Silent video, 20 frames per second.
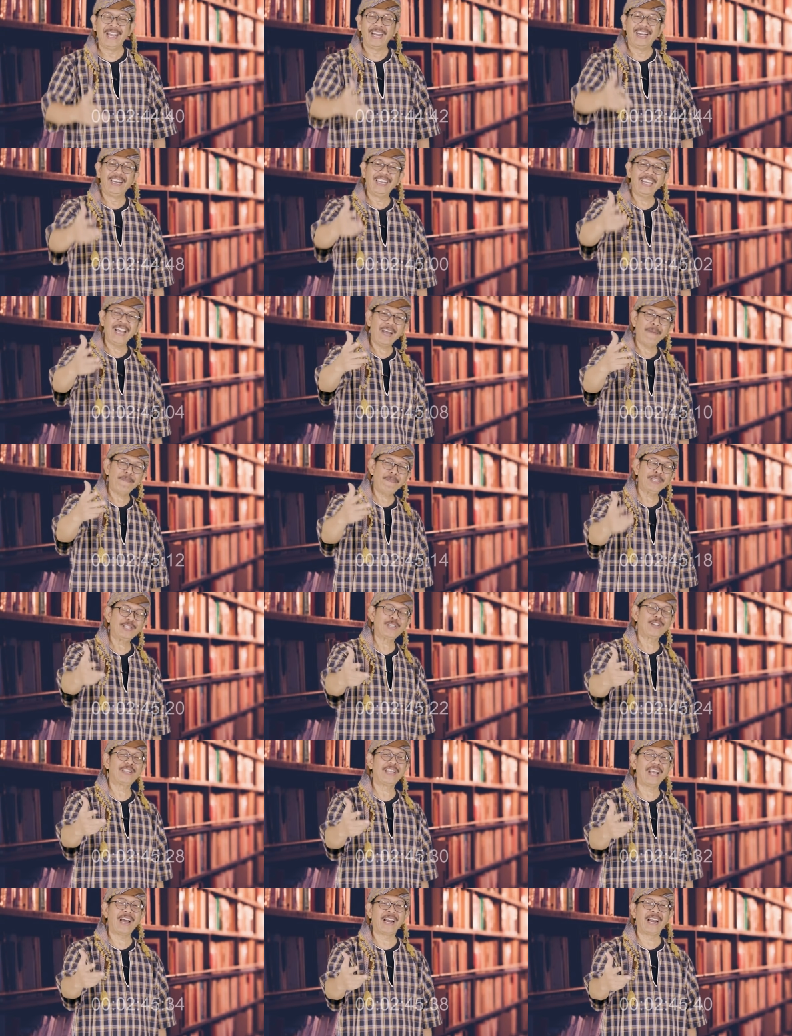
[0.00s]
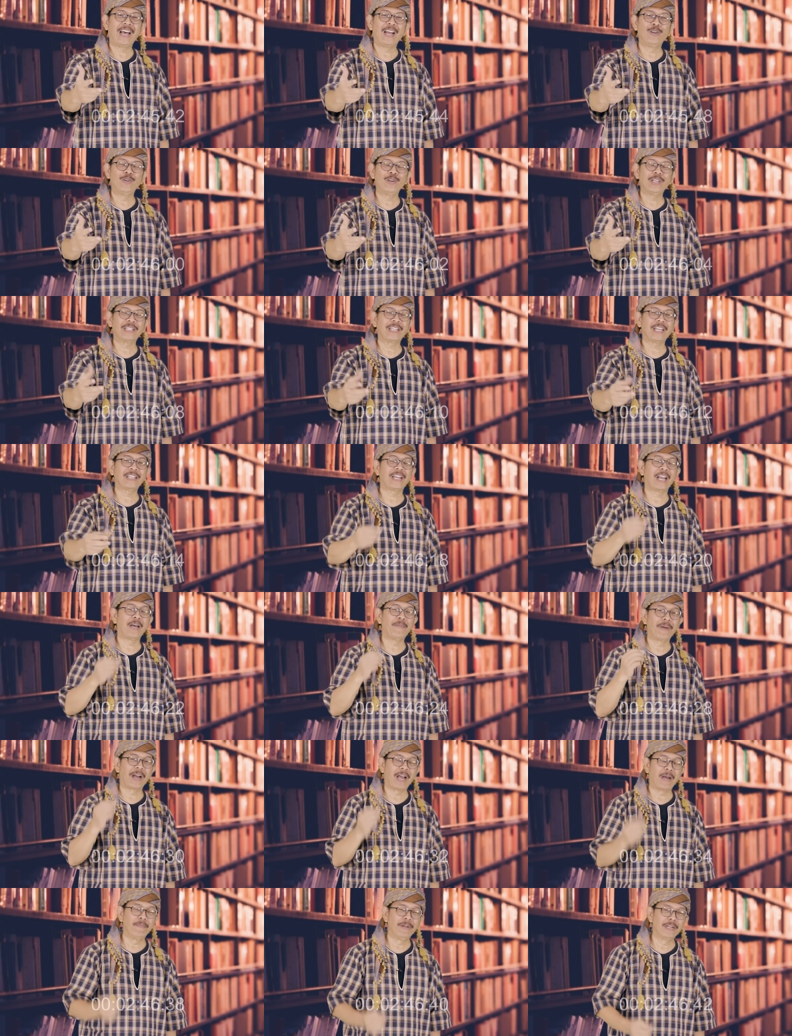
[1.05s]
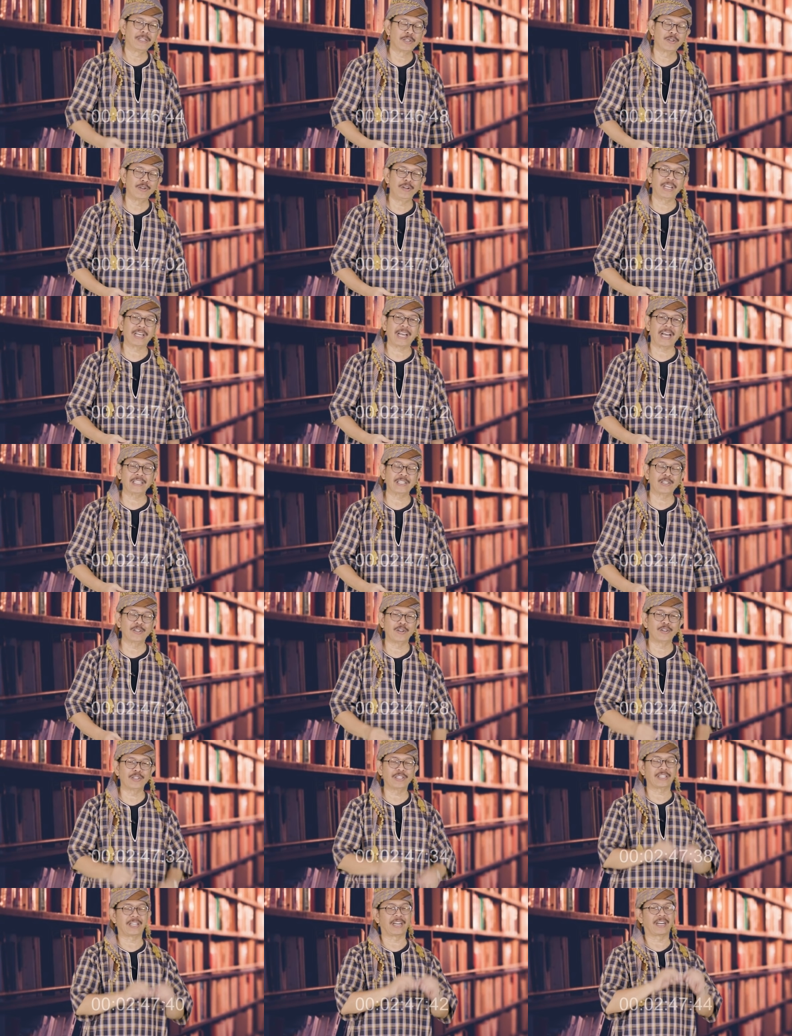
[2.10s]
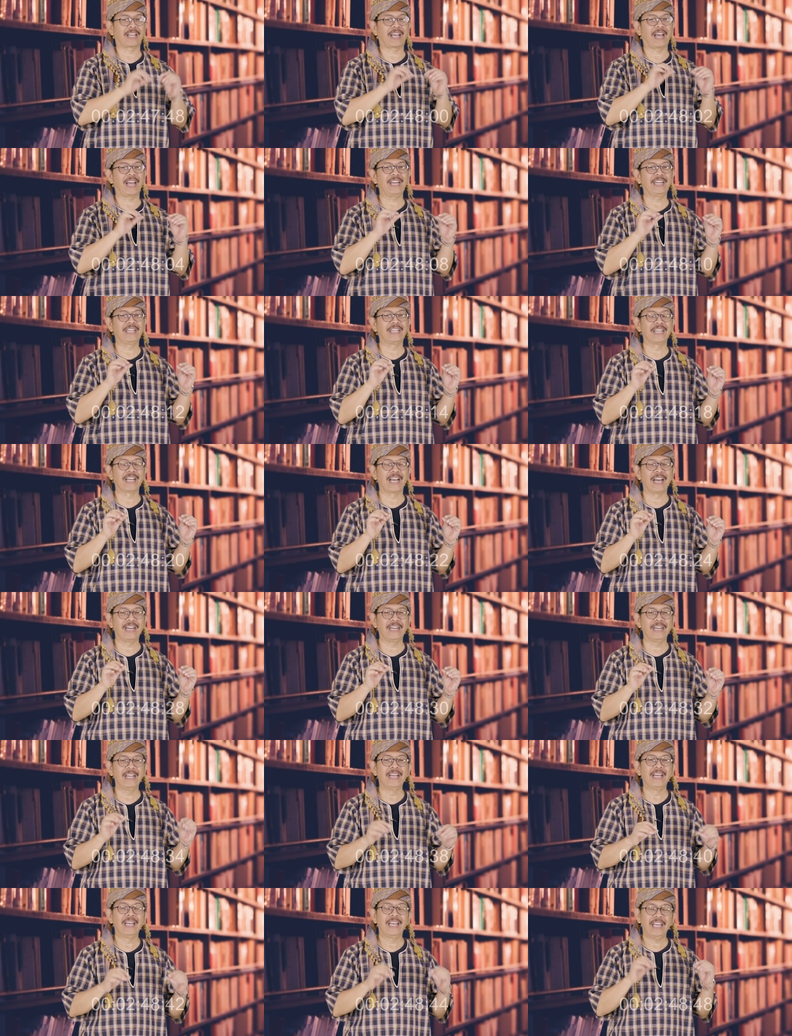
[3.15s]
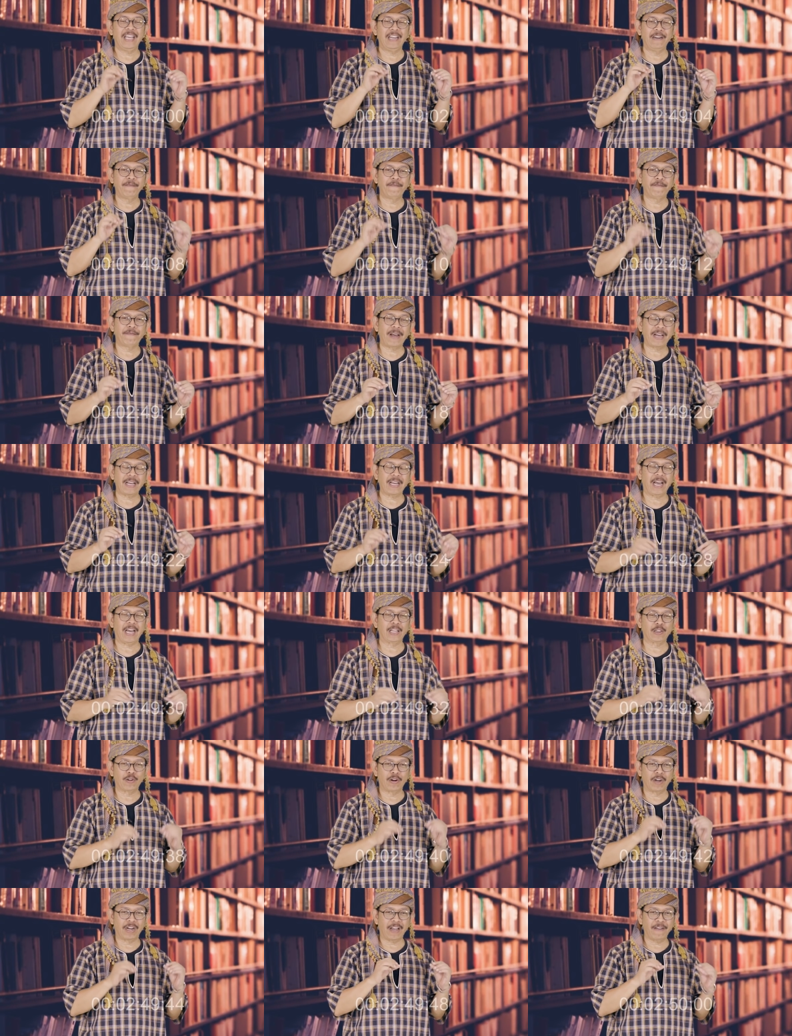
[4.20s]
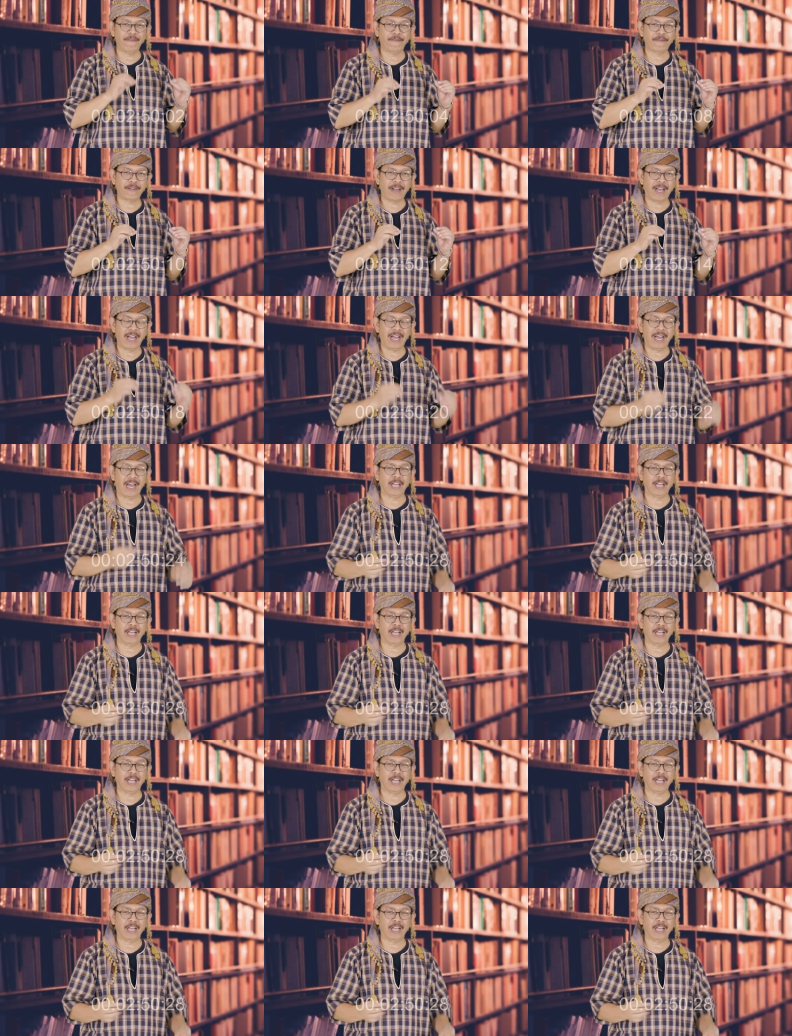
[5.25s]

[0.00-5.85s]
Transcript: Di episode yang lalu kita telah mengambil studi kasus terkait dengan infak atau nafkah